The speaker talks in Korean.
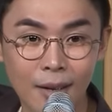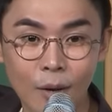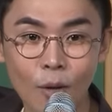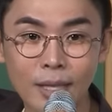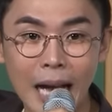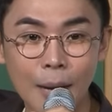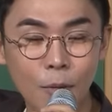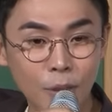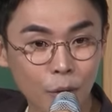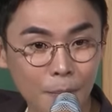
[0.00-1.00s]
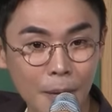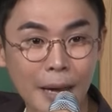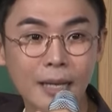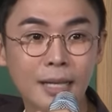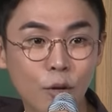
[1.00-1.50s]
거기다 아버지와 함께
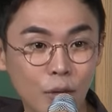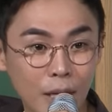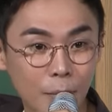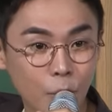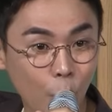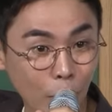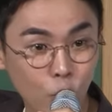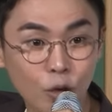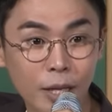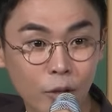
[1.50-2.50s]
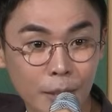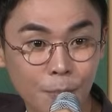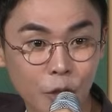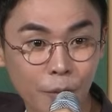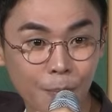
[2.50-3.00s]
말을 타고 다니면서 외구도
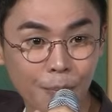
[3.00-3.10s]
때려잡죠.